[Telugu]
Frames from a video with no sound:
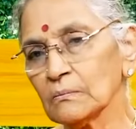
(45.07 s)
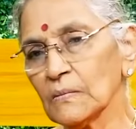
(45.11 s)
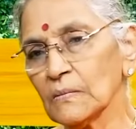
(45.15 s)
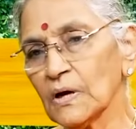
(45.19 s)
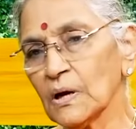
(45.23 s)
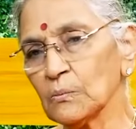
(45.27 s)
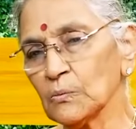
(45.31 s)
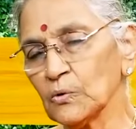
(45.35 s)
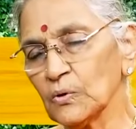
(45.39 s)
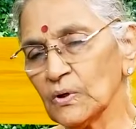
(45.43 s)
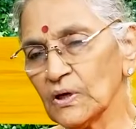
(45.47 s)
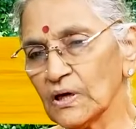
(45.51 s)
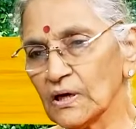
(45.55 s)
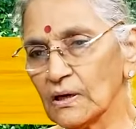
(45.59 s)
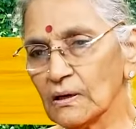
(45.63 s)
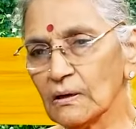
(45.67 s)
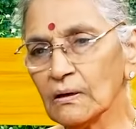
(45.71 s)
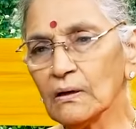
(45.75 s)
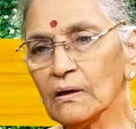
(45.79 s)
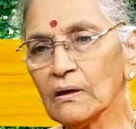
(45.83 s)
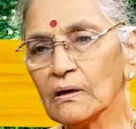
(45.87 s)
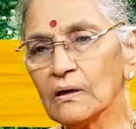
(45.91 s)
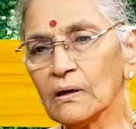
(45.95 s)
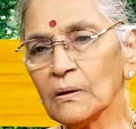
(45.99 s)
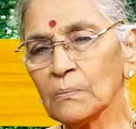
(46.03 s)
మామూలుగా
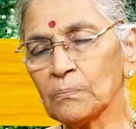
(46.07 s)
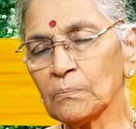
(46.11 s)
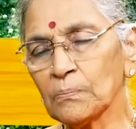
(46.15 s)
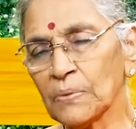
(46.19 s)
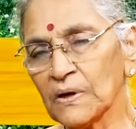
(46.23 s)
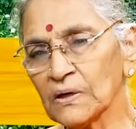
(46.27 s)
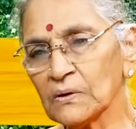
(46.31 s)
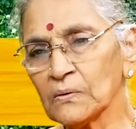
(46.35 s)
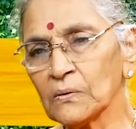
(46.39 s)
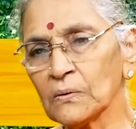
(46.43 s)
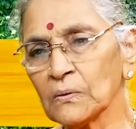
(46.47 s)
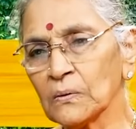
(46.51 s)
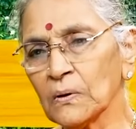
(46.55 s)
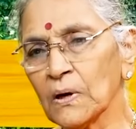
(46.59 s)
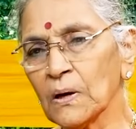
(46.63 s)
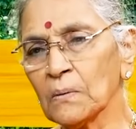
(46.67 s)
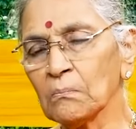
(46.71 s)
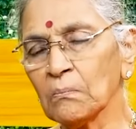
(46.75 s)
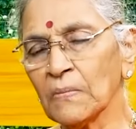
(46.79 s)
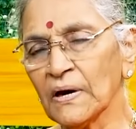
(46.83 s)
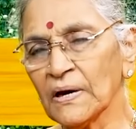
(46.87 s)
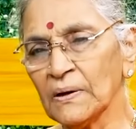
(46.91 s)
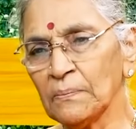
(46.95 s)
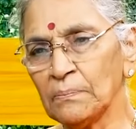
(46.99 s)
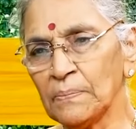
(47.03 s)
అప్పట్లో
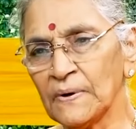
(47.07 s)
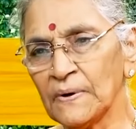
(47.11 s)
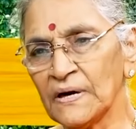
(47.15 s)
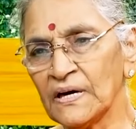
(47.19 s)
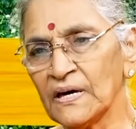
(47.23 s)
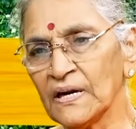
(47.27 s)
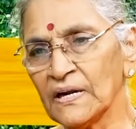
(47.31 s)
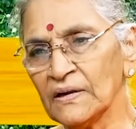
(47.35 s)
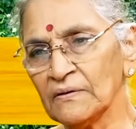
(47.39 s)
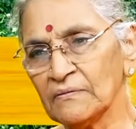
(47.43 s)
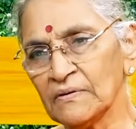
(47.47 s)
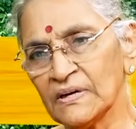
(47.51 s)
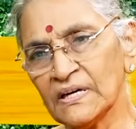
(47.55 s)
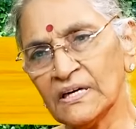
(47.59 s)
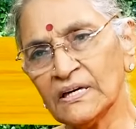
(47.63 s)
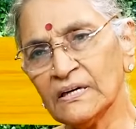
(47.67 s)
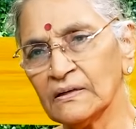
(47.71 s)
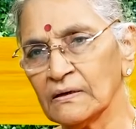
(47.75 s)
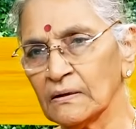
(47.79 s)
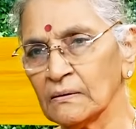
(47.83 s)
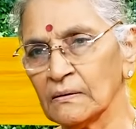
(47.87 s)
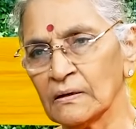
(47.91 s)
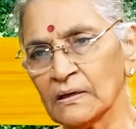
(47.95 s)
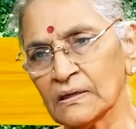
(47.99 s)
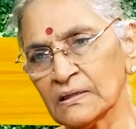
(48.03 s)
అమ్మాయి పెళ్ళై
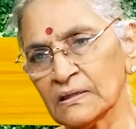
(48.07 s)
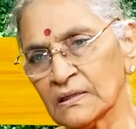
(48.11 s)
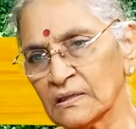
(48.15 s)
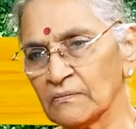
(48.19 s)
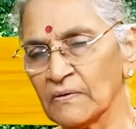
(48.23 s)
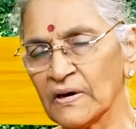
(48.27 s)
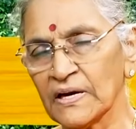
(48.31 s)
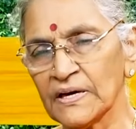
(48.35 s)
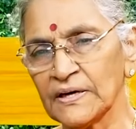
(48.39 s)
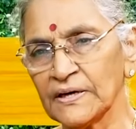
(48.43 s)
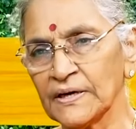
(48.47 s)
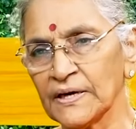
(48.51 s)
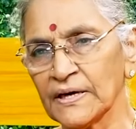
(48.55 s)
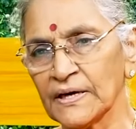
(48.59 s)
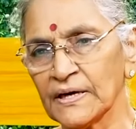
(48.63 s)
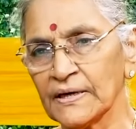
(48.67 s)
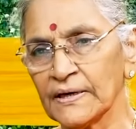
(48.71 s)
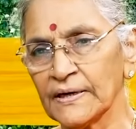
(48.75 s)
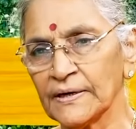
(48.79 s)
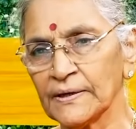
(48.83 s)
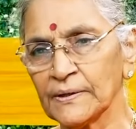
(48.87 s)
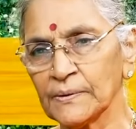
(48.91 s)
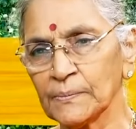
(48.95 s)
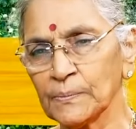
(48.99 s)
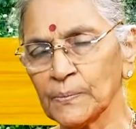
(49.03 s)
వెళ్ళి అత్తవారింటికి
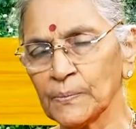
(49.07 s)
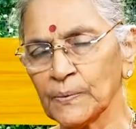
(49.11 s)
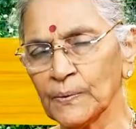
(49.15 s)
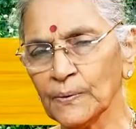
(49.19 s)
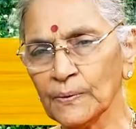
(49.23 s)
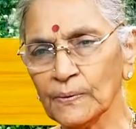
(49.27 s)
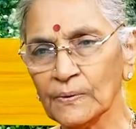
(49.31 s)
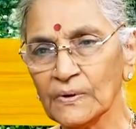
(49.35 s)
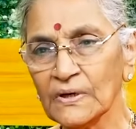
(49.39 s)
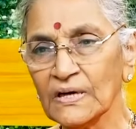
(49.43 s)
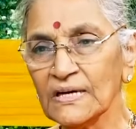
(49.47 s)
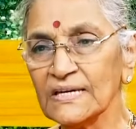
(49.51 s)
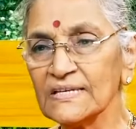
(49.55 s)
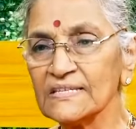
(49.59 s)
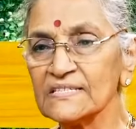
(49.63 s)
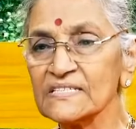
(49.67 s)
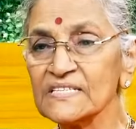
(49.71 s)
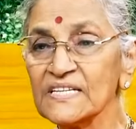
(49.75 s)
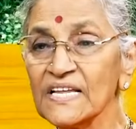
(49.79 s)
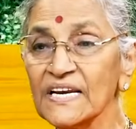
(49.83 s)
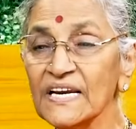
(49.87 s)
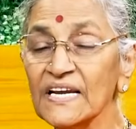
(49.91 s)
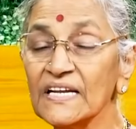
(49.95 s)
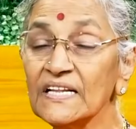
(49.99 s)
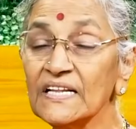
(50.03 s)
వెళ్ళేటప్పుడు
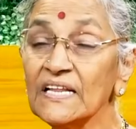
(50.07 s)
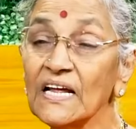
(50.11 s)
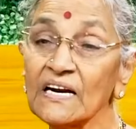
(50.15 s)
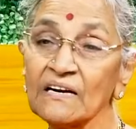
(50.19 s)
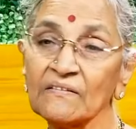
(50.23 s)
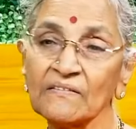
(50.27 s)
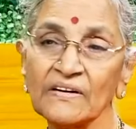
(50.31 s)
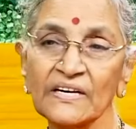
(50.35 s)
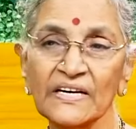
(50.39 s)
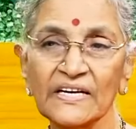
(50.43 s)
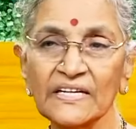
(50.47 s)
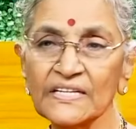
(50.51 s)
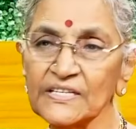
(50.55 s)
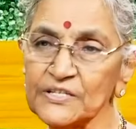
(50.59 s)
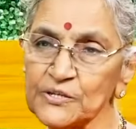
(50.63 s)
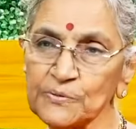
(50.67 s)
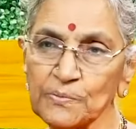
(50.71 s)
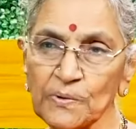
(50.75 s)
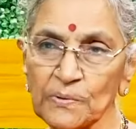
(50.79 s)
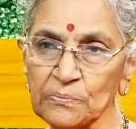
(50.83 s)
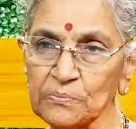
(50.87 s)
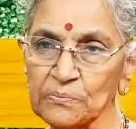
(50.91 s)
స్త్రీధనం అనేది ఇచ్చి